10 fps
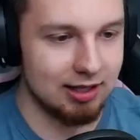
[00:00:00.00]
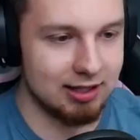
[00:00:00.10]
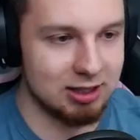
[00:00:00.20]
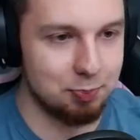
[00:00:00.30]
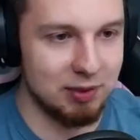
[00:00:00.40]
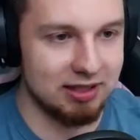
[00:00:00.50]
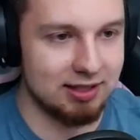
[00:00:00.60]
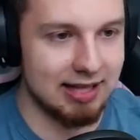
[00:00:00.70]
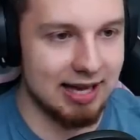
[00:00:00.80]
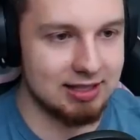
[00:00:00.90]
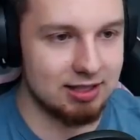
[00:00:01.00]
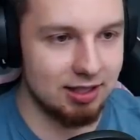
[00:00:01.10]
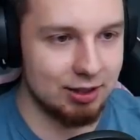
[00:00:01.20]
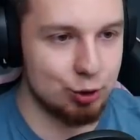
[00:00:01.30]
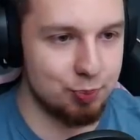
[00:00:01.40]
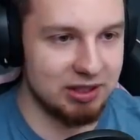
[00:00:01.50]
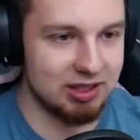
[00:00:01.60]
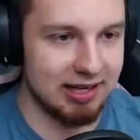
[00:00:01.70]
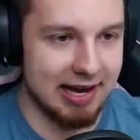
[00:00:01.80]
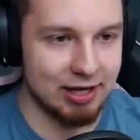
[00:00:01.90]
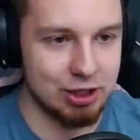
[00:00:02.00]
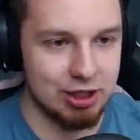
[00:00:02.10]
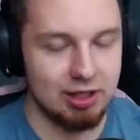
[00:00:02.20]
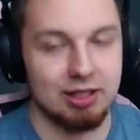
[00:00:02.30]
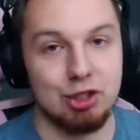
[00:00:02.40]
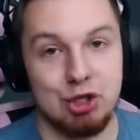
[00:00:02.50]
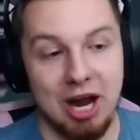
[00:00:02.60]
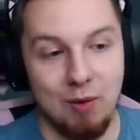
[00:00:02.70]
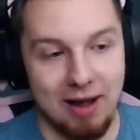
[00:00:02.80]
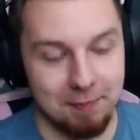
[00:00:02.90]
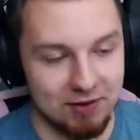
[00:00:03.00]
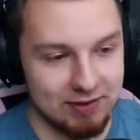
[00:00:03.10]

e, speed test, speed crash e, działa,